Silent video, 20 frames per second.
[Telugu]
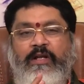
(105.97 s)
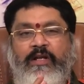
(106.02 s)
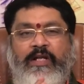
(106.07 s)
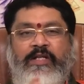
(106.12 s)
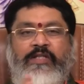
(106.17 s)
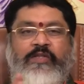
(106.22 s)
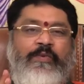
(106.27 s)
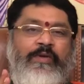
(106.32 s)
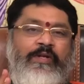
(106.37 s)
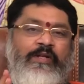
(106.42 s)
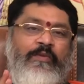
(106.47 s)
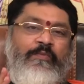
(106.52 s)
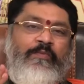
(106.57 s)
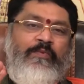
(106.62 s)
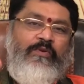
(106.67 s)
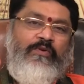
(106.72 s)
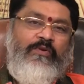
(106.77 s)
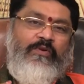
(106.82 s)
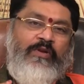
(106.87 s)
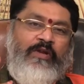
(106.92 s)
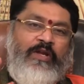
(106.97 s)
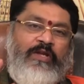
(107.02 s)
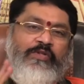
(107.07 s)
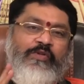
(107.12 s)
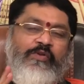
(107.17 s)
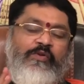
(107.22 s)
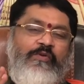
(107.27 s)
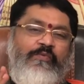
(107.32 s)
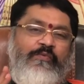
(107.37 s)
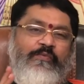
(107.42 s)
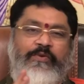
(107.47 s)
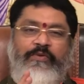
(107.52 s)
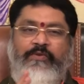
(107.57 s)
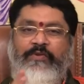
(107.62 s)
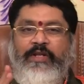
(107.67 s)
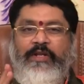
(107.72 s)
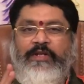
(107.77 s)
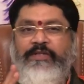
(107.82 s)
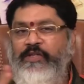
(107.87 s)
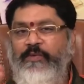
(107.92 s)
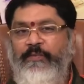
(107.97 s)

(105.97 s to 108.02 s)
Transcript: రాజమార్గంలో రాజయోగం పొందుతారని